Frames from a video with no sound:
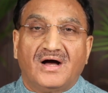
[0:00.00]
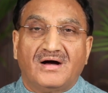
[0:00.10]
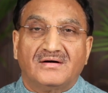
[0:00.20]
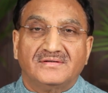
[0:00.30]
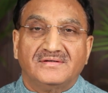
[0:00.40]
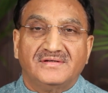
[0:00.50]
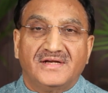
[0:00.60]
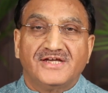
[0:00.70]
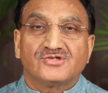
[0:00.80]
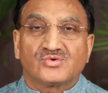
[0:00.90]

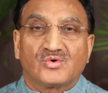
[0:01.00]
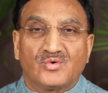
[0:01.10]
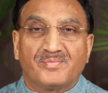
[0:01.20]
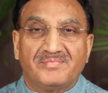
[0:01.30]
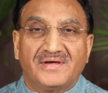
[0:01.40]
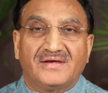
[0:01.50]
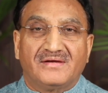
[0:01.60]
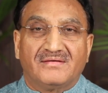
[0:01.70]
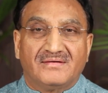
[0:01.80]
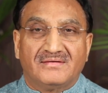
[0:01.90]
नए स्वरूप
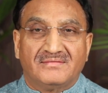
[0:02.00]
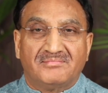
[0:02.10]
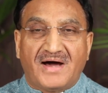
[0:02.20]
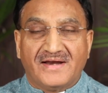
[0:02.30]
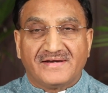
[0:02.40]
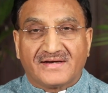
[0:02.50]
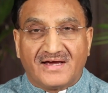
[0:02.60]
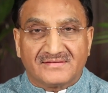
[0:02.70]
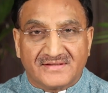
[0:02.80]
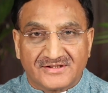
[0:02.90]
में बाहर
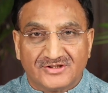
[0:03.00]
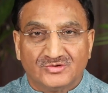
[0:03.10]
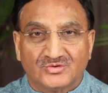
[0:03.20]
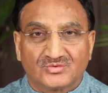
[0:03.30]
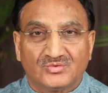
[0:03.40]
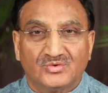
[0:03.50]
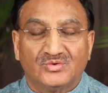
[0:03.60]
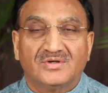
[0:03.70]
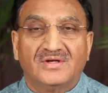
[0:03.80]
निकाल करके उसको